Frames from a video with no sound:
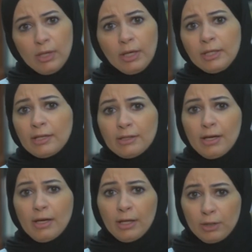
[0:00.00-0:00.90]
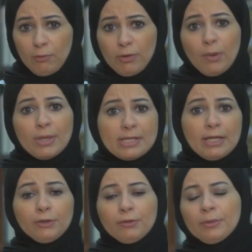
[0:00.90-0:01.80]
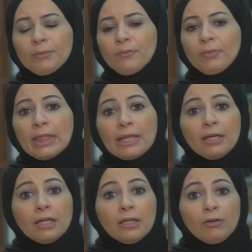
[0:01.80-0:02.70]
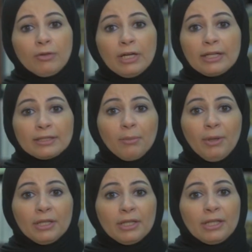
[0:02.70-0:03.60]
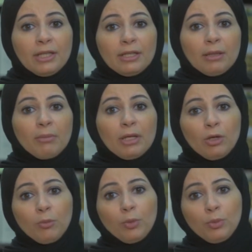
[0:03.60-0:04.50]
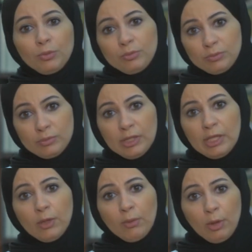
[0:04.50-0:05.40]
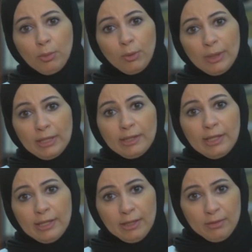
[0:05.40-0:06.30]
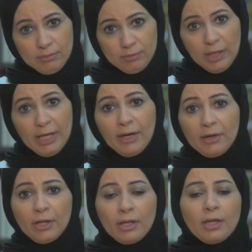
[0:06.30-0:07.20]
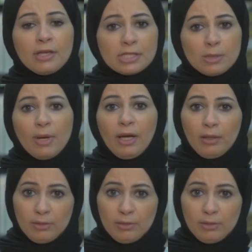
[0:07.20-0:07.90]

وقدرت أخدم فيه وأساعد فيه فطبعا هني لما الأبو اللي هو أبو الولد اللي بغى يغرق سمع